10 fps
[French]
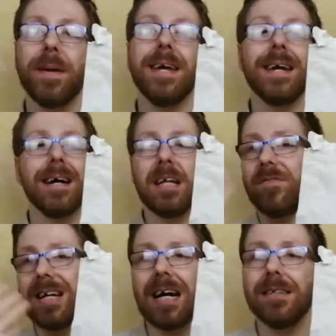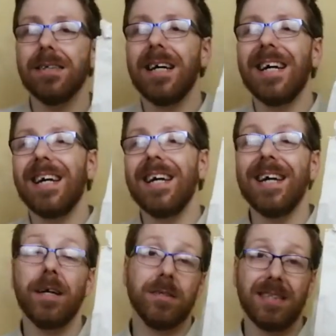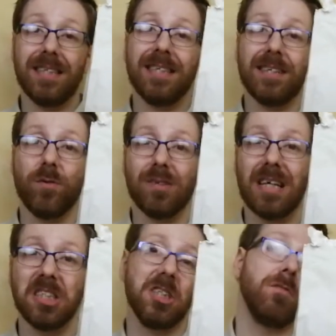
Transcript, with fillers: mais elle est végane et c'est des avantages,